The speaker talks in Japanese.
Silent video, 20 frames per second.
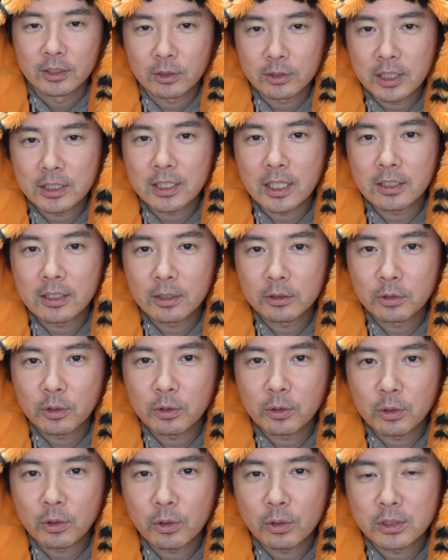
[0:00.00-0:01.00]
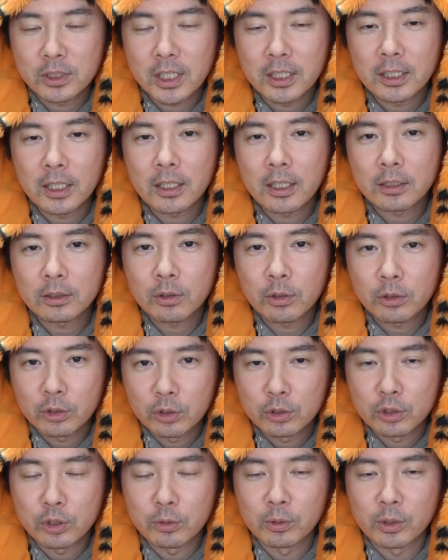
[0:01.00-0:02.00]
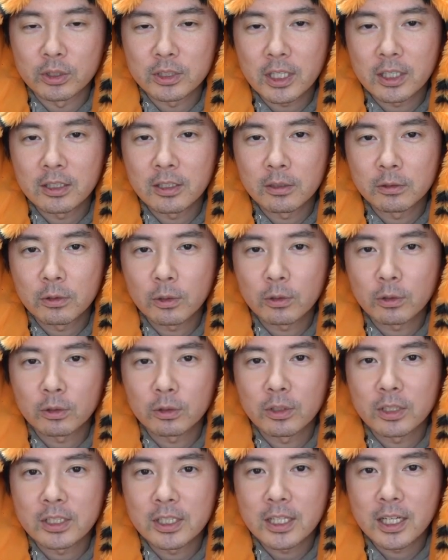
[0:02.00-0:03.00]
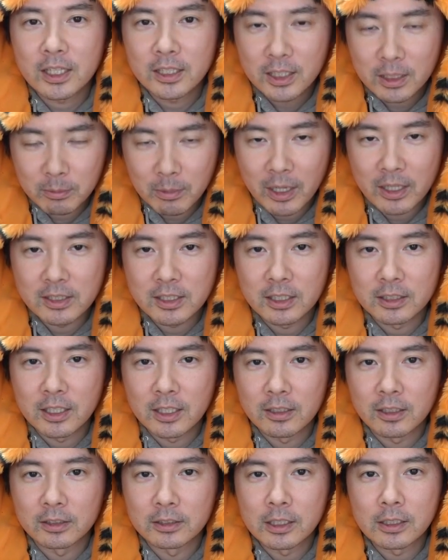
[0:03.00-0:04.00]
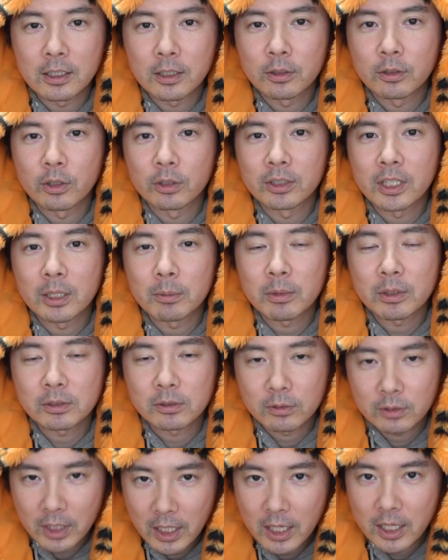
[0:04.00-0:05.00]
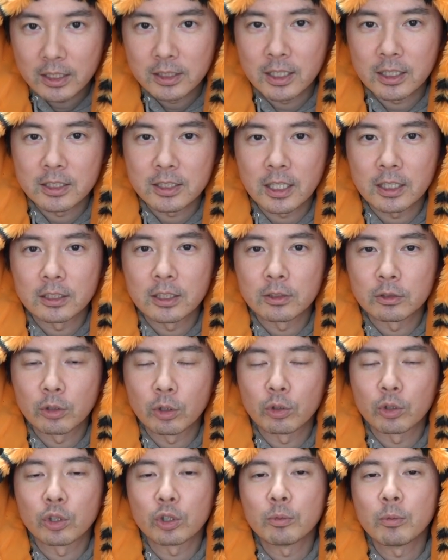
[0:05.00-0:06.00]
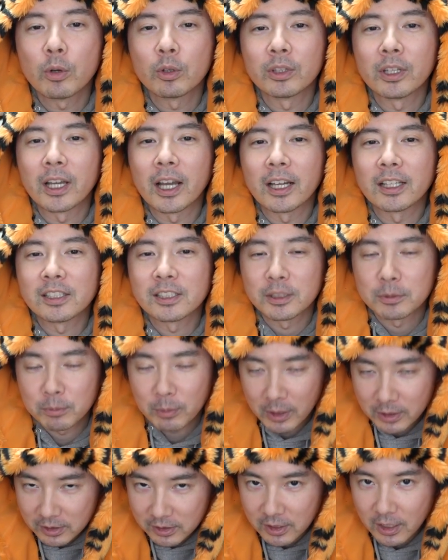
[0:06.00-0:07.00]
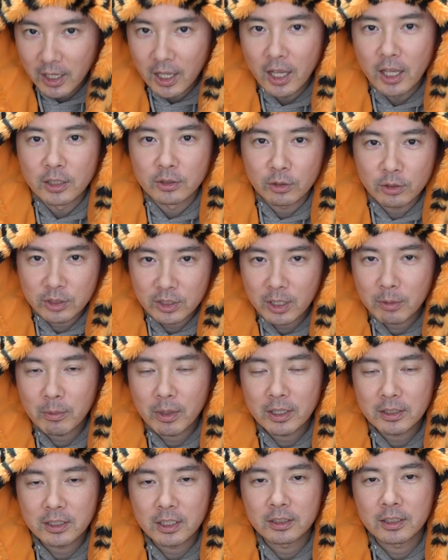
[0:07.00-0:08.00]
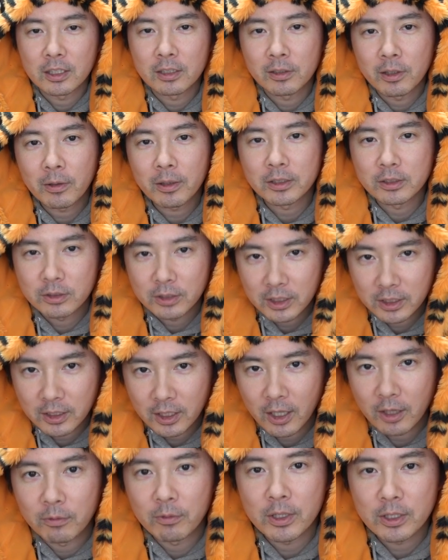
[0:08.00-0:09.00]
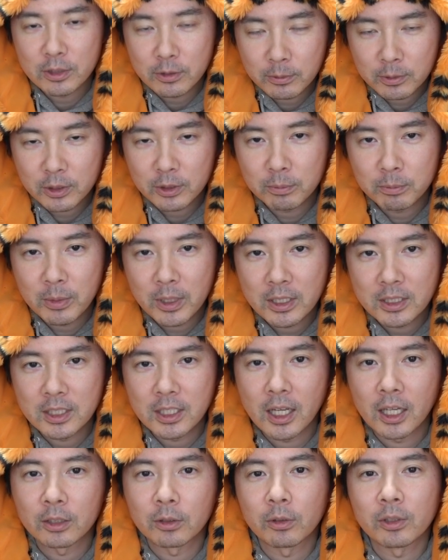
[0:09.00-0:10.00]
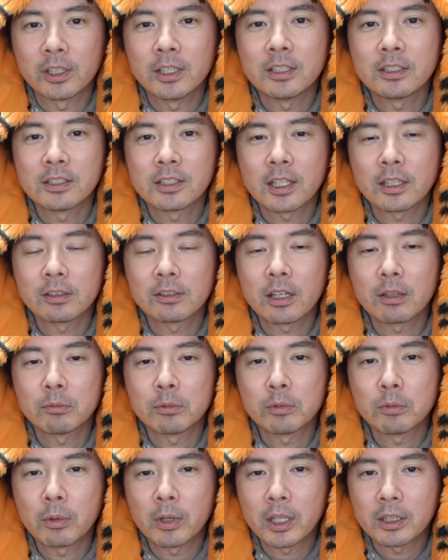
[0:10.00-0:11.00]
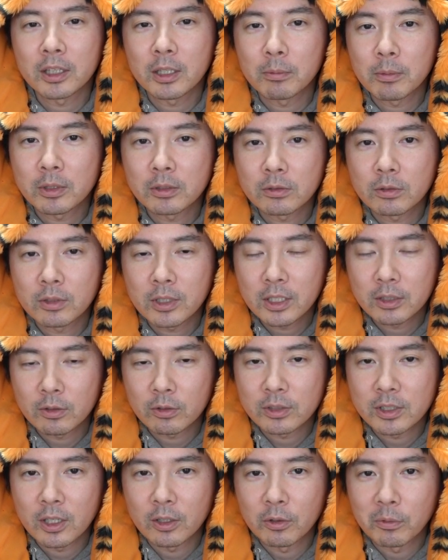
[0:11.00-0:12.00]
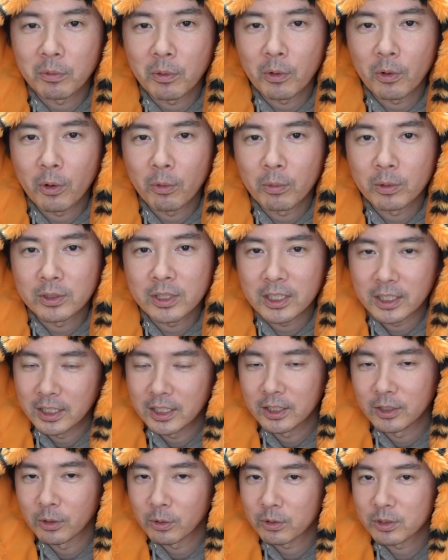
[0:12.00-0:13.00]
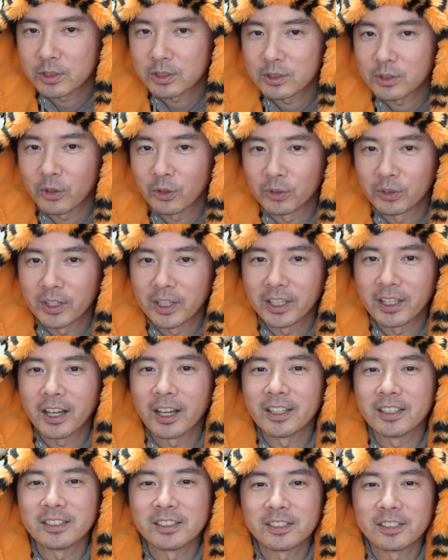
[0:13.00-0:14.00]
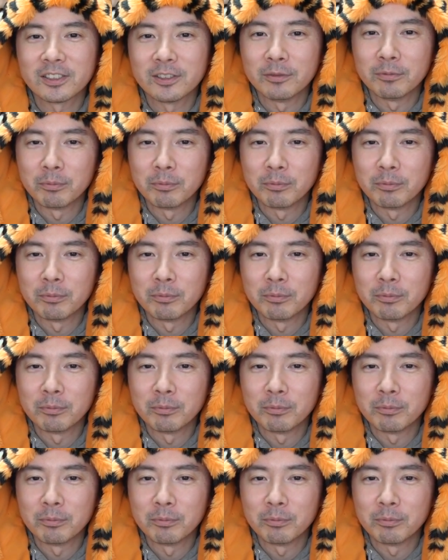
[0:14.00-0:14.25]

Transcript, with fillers: そしてチャンネル登録をしていただくと YouTube のチャンネル登録の一覧にマイチャンネルが出てくるようになりますので、ぜひチャンネル登録もお願いします。そしてマイチャンネルでは Twitter、Facebook ページ、あと Instagram もやってますので、そちらのフォローもぜひよろしくお願いし